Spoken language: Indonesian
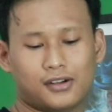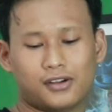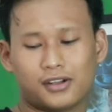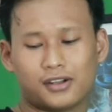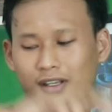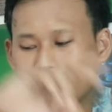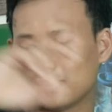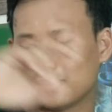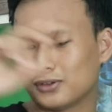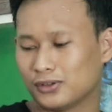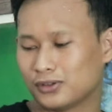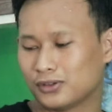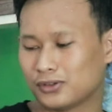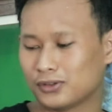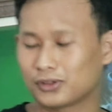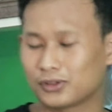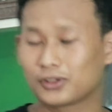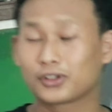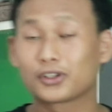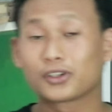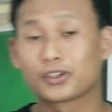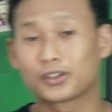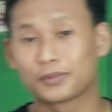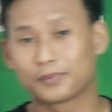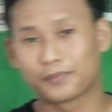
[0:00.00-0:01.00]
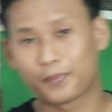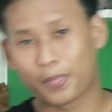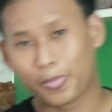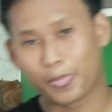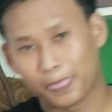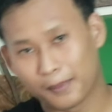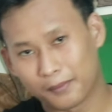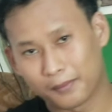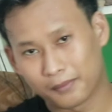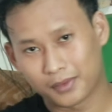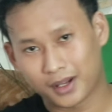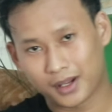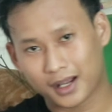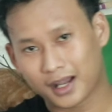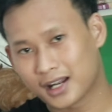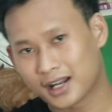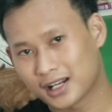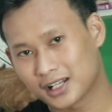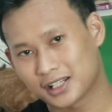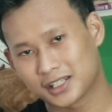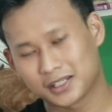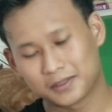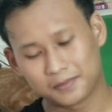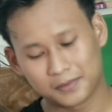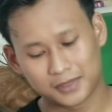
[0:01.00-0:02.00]
oh ya untuk
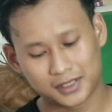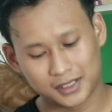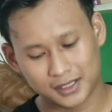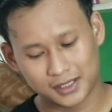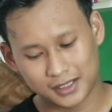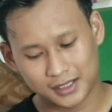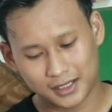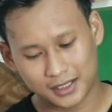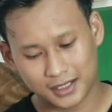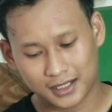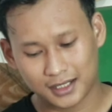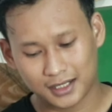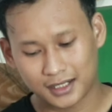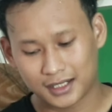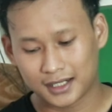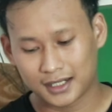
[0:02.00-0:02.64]
mekanisme